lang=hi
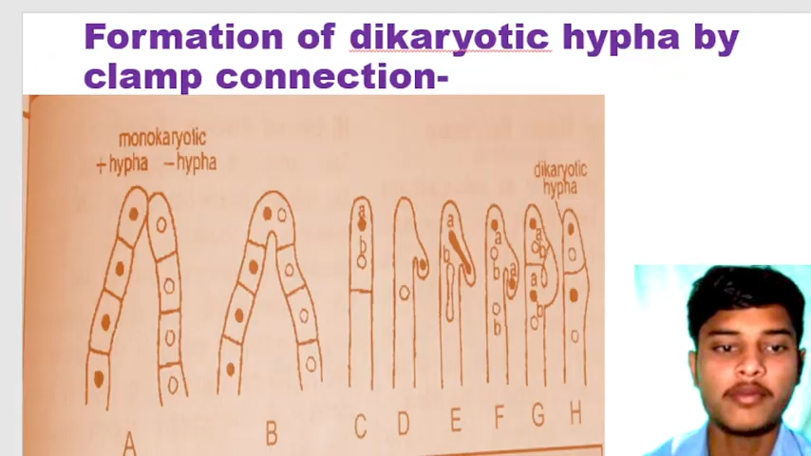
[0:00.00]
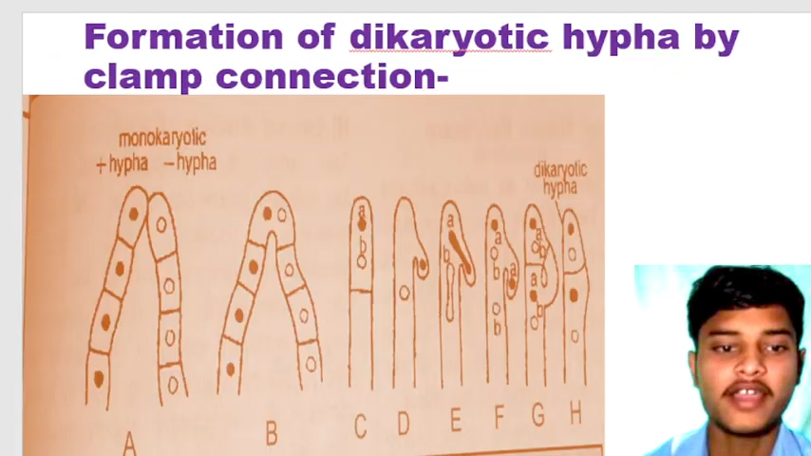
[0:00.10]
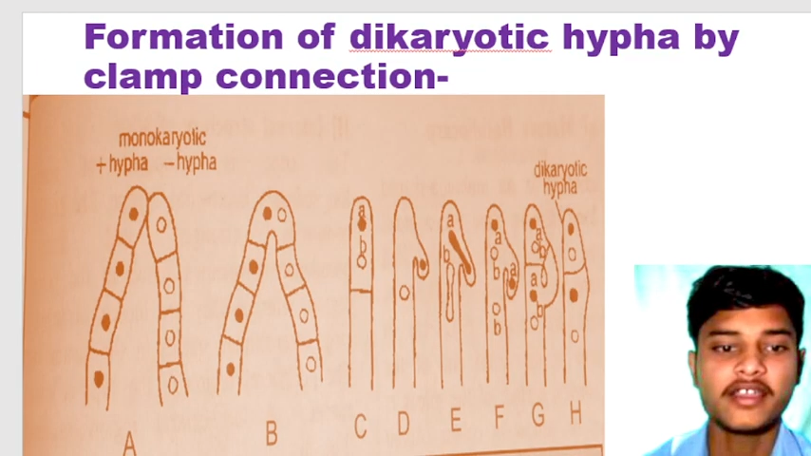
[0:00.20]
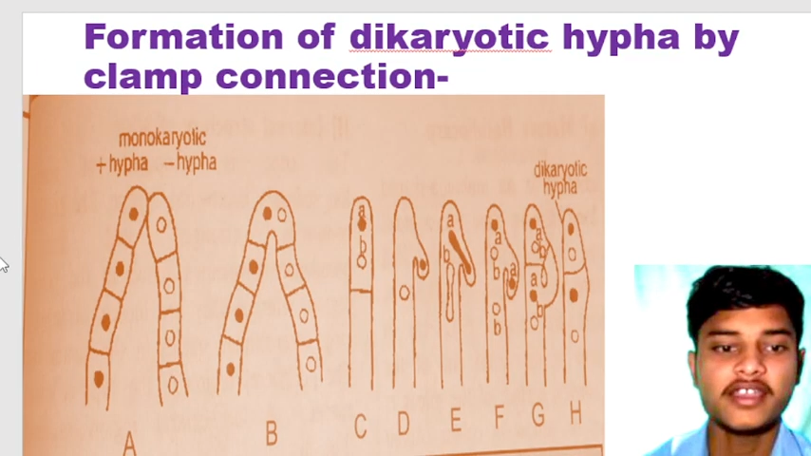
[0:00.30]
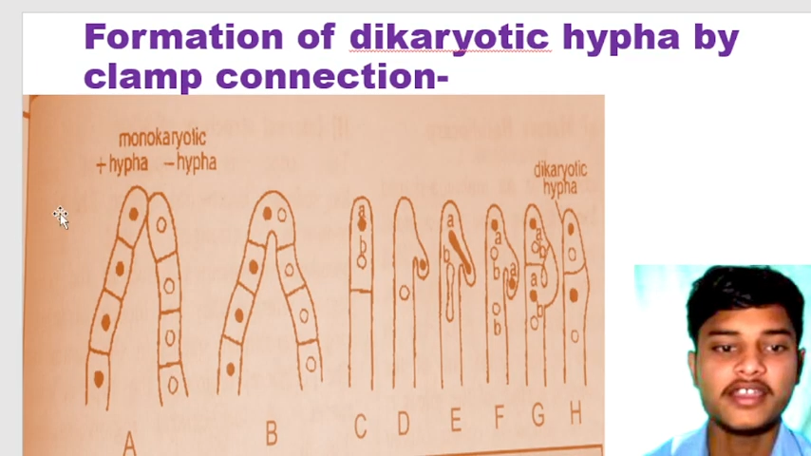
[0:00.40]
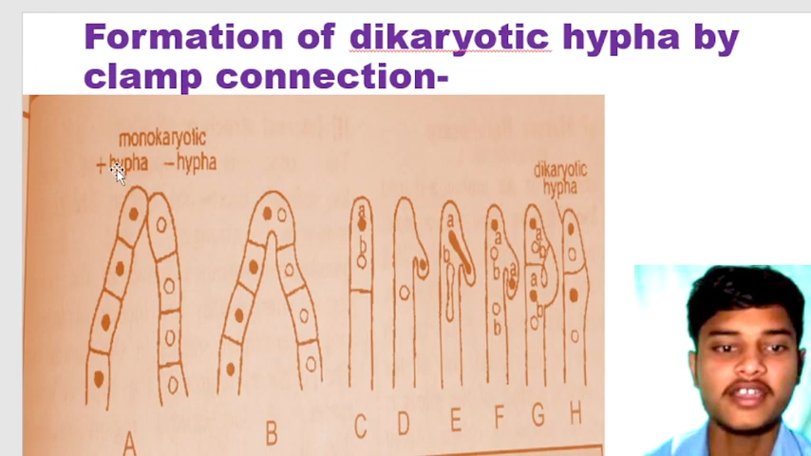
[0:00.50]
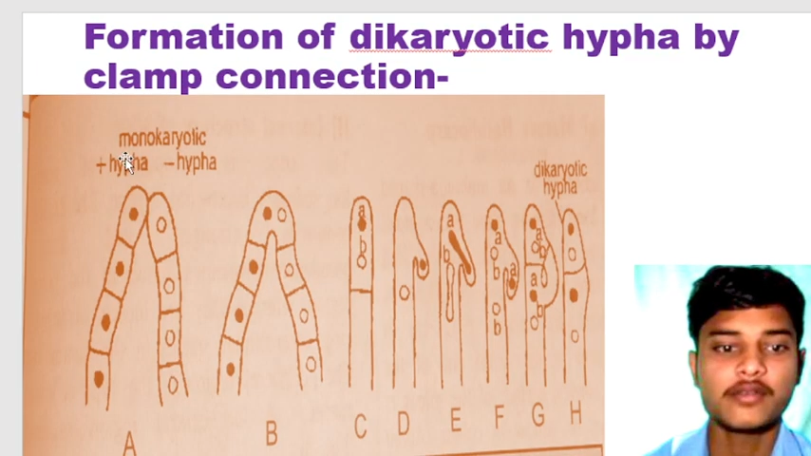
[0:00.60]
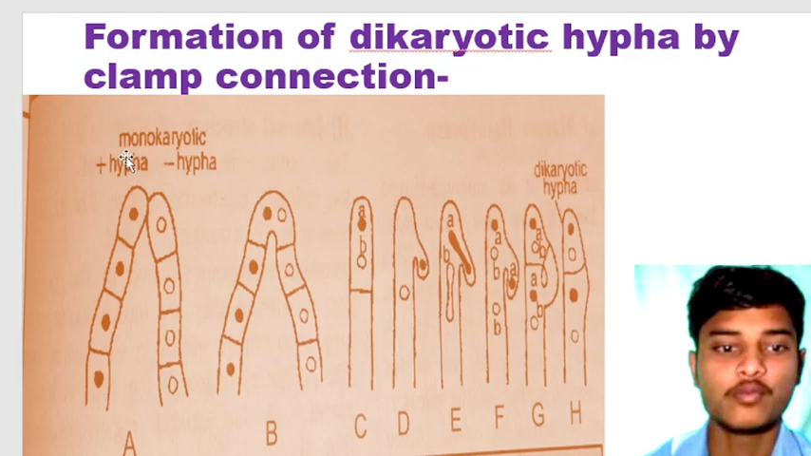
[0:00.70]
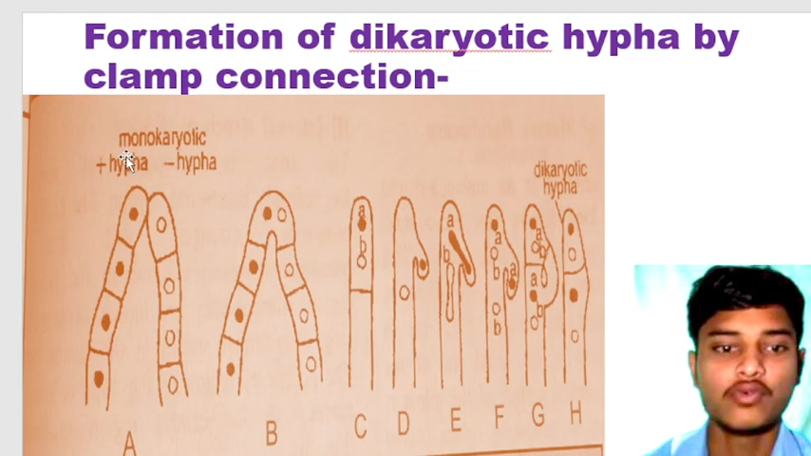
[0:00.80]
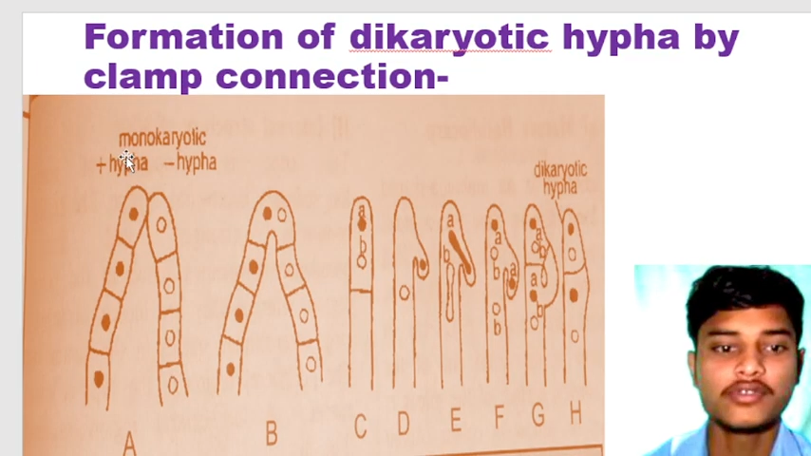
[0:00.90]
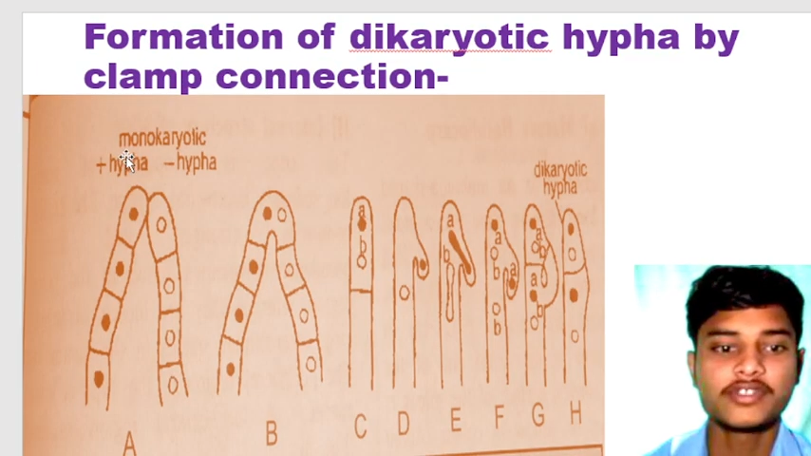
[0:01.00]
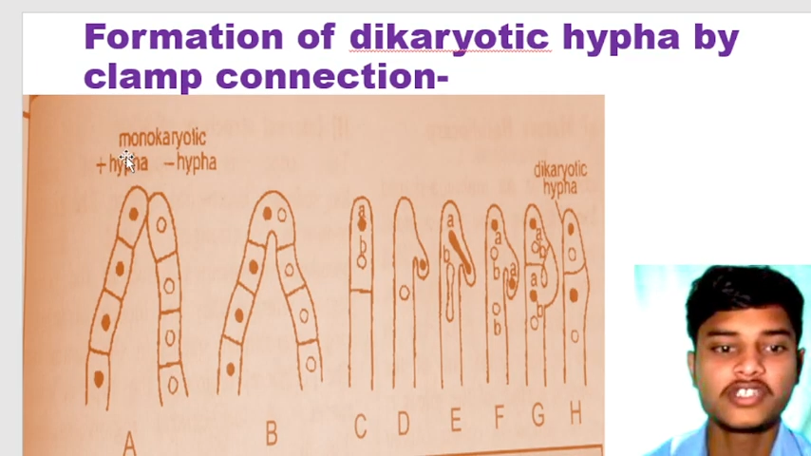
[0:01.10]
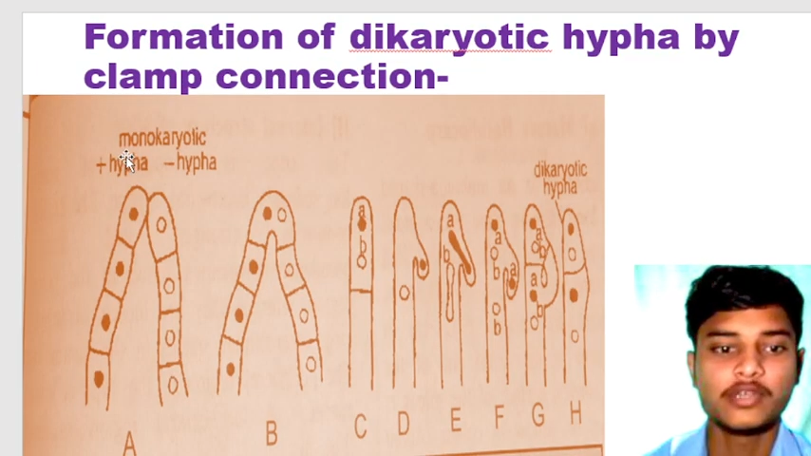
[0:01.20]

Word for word: आएंगे एक मोस्ट